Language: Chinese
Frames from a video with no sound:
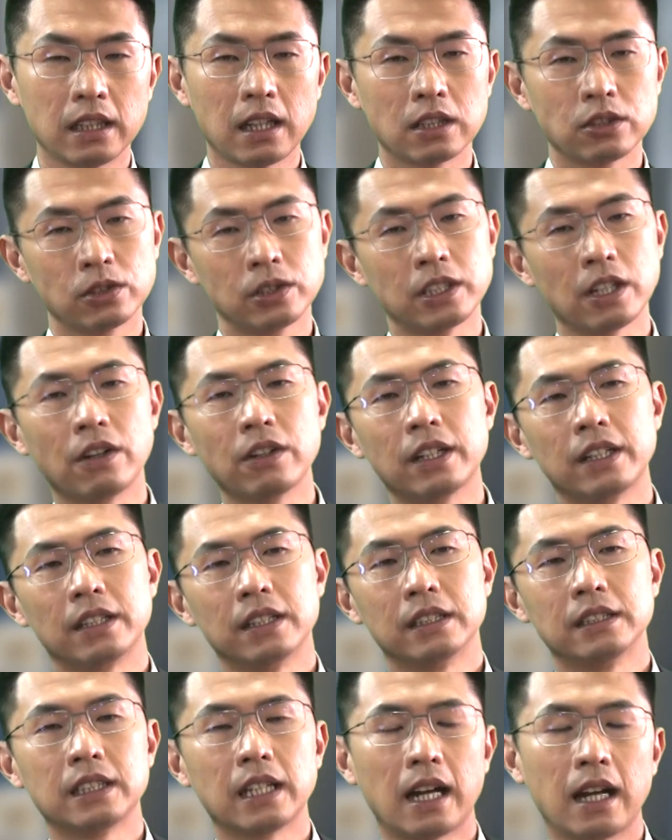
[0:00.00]
他就交给
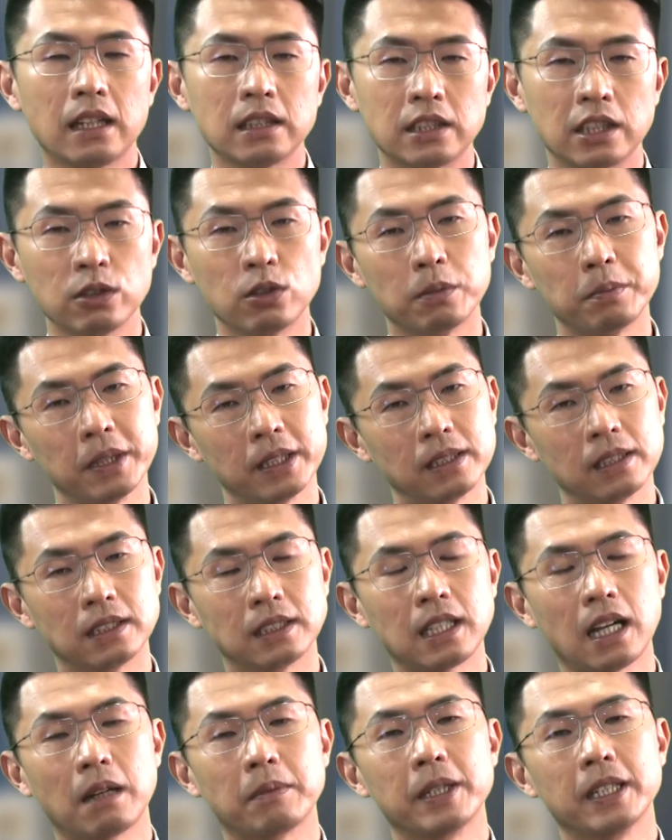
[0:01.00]
人家，结果变成
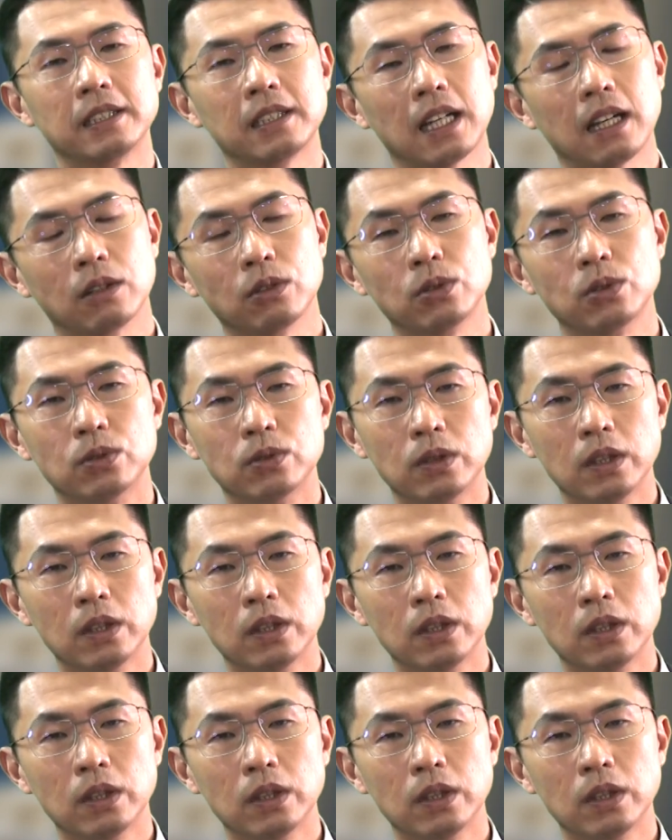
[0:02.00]
诈骗账户。